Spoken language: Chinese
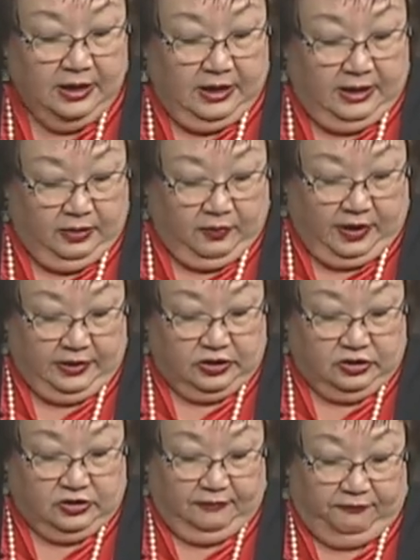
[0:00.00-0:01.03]
另外呢，
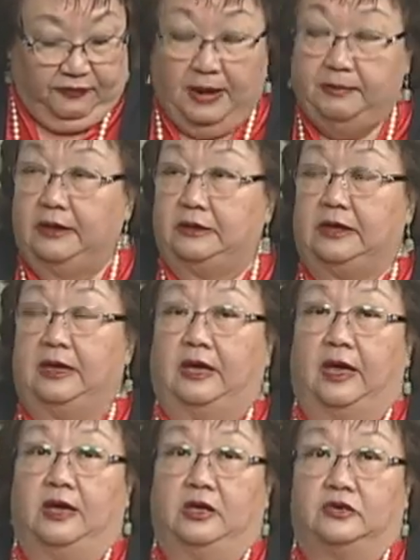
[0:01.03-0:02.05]
就是 family
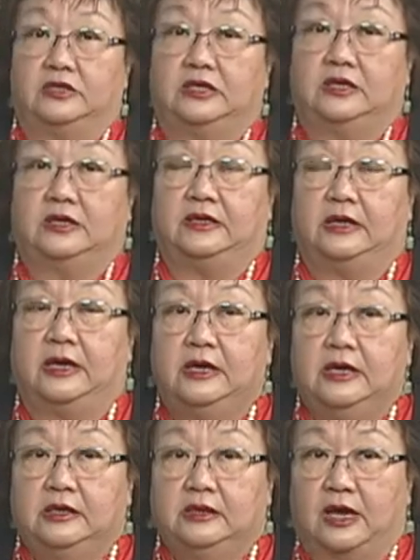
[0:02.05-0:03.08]
daycare，有些人呢，
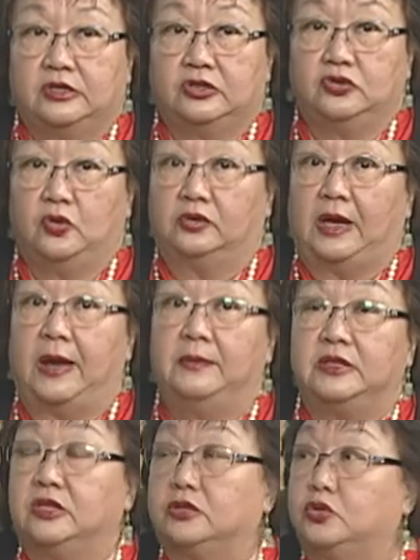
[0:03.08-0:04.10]
他是用他
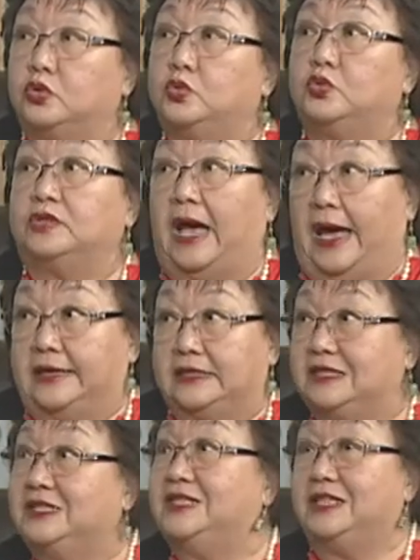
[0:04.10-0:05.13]
们的住宅，
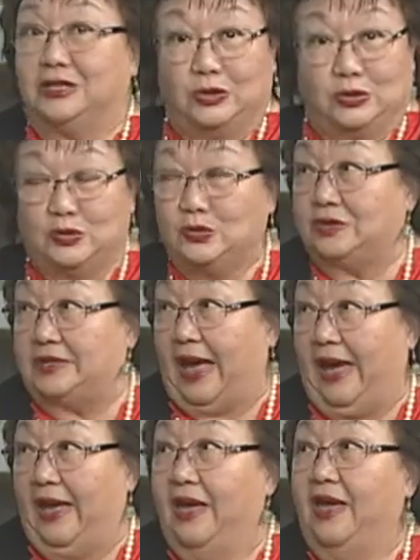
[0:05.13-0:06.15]
自己的住
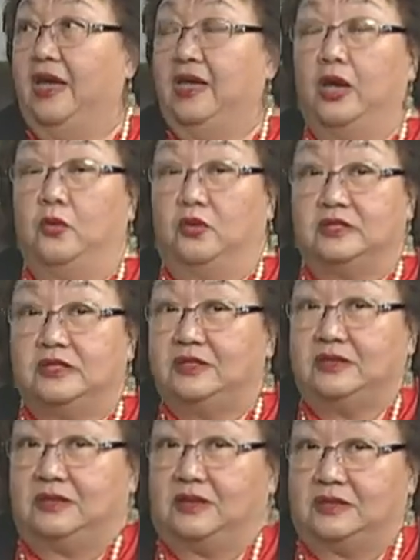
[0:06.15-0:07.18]
宅。因为我自
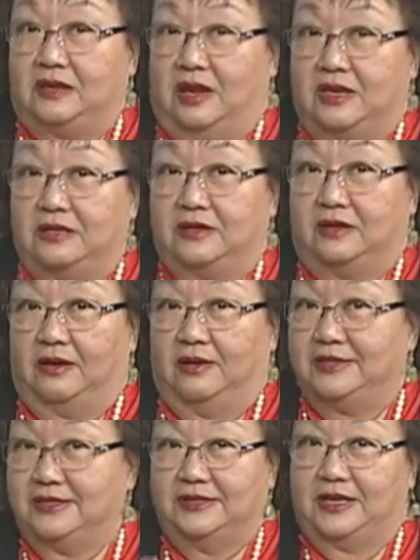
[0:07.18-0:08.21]
己的小孩子
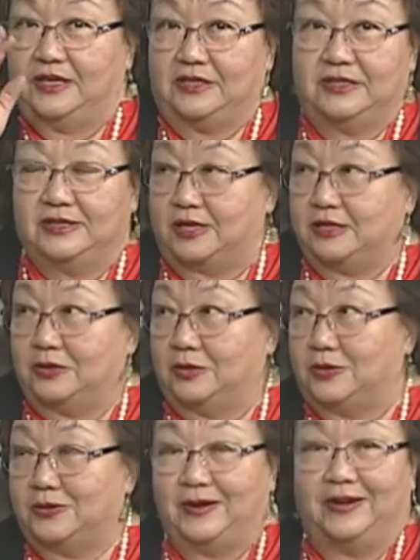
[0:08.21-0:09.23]
现在已经三十
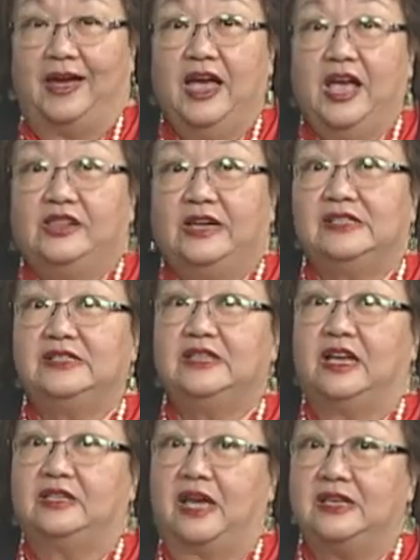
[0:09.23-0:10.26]
多岁了，但是
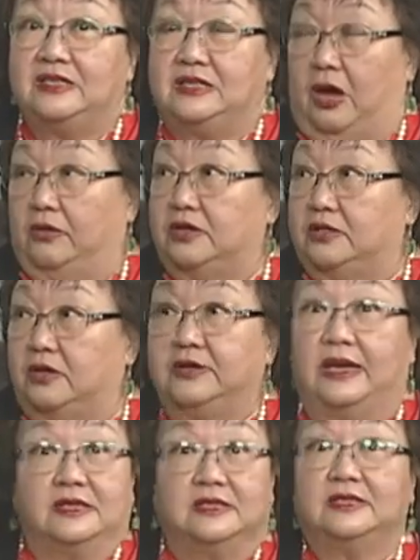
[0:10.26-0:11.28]
呢，他小的时候
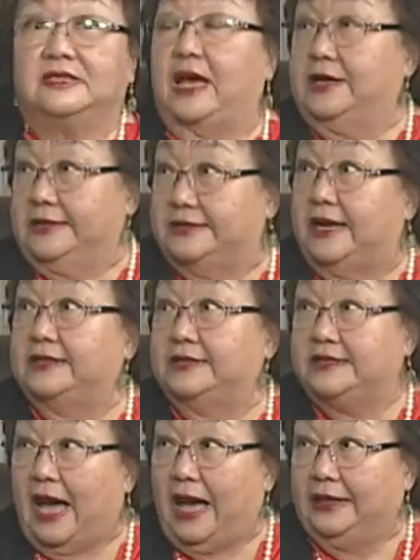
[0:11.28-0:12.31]
也是在人家的
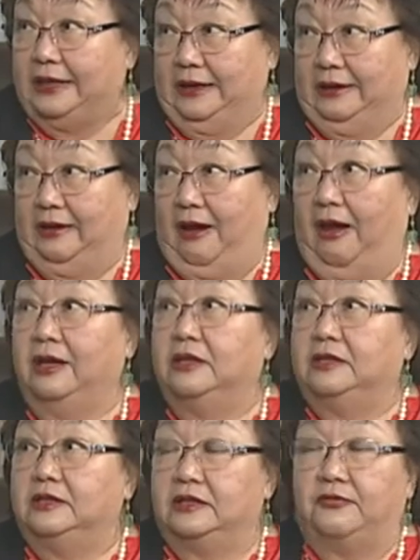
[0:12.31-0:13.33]
家里
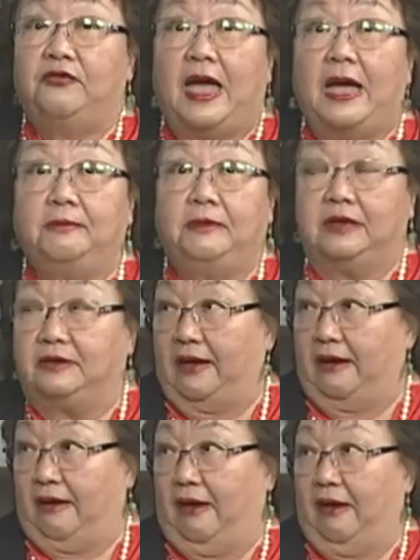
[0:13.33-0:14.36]
的 family
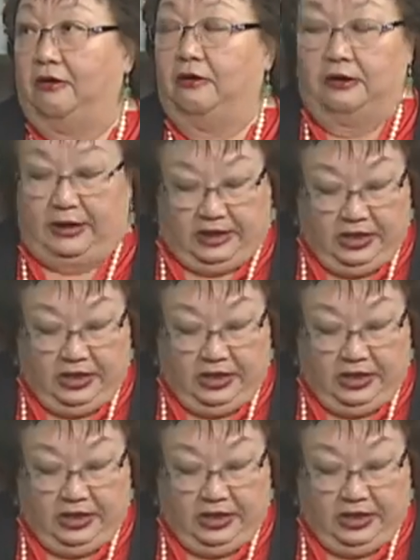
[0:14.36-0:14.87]
daycare。OK，